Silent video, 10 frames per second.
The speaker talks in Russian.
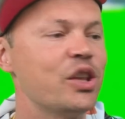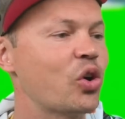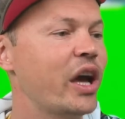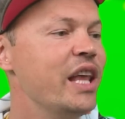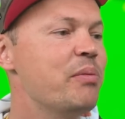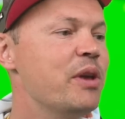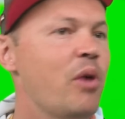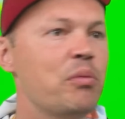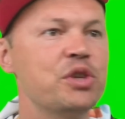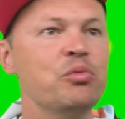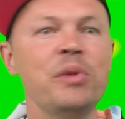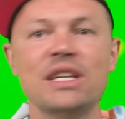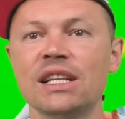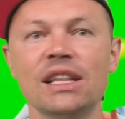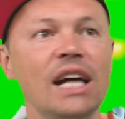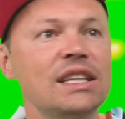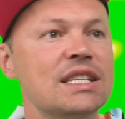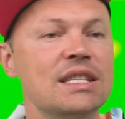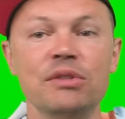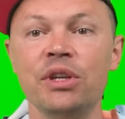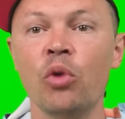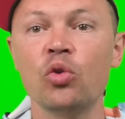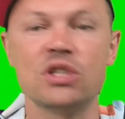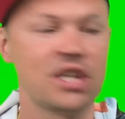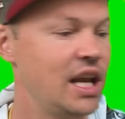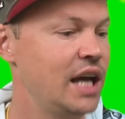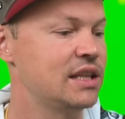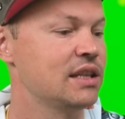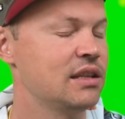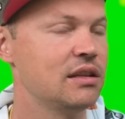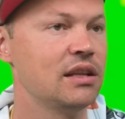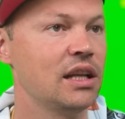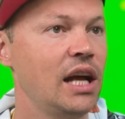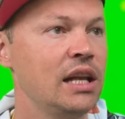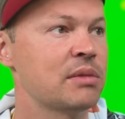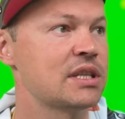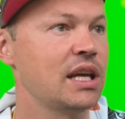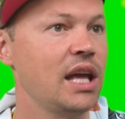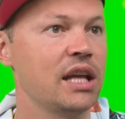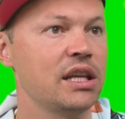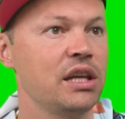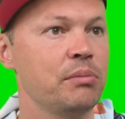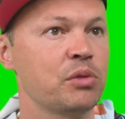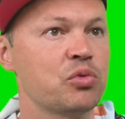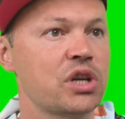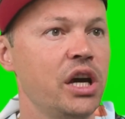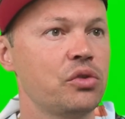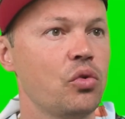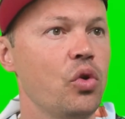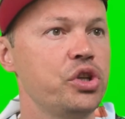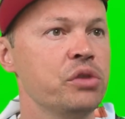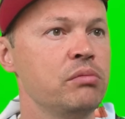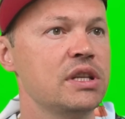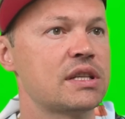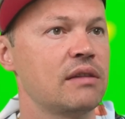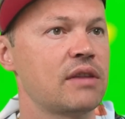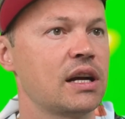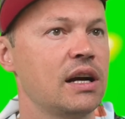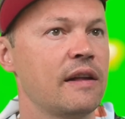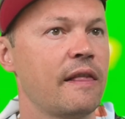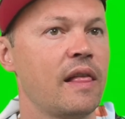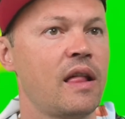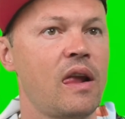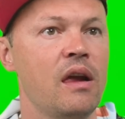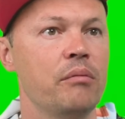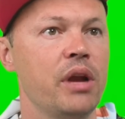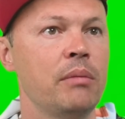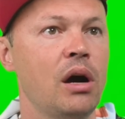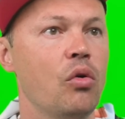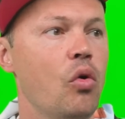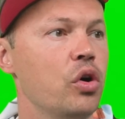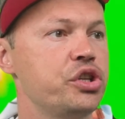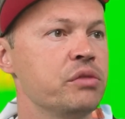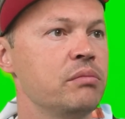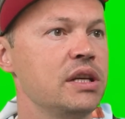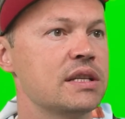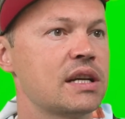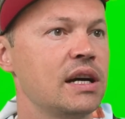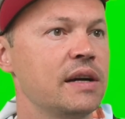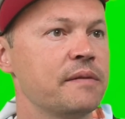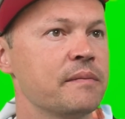Только я не понимаю, почему мои солдаты не могут стрелять на дальнем расстоянии. Они подпускают очень близко врага. Прямо очень близко.